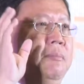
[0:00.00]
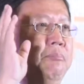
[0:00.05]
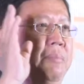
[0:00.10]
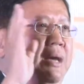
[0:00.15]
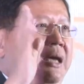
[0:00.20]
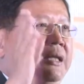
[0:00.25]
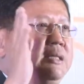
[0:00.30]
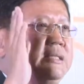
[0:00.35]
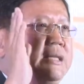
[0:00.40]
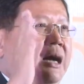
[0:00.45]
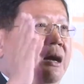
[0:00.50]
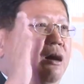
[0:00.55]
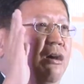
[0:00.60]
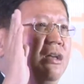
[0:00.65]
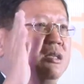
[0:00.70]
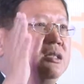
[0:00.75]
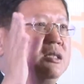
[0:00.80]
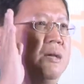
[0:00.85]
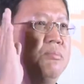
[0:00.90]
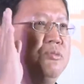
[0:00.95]
เปลี่ยนจาก
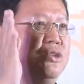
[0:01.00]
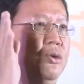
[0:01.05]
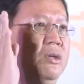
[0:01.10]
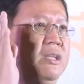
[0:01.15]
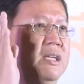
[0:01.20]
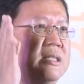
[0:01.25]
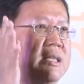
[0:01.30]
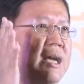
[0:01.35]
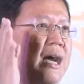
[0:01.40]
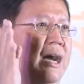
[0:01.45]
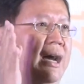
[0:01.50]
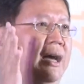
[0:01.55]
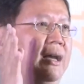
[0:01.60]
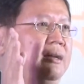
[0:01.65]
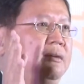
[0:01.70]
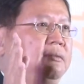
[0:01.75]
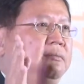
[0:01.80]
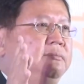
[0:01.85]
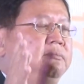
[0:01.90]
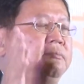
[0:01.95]
conceptual design
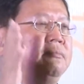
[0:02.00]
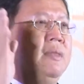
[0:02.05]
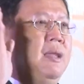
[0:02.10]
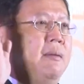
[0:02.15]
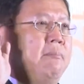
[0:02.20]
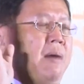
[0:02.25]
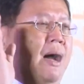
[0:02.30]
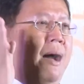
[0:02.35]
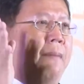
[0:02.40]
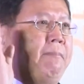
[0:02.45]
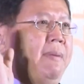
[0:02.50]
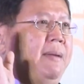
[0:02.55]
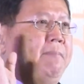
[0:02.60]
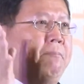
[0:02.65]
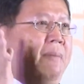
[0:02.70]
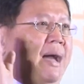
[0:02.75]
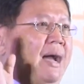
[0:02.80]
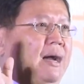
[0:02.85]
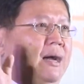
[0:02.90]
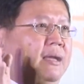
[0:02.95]
มาเป็น
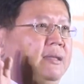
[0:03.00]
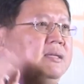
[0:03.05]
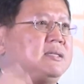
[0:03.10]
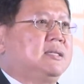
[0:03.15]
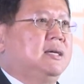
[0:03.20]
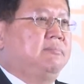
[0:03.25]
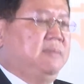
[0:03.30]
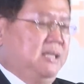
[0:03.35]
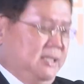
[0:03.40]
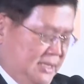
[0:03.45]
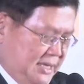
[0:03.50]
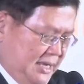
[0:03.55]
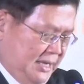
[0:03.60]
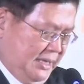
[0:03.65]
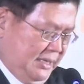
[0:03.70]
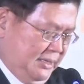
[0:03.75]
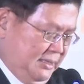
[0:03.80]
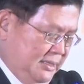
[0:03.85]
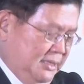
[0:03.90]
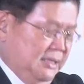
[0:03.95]
mechanism
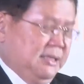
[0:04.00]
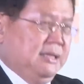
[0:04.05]
design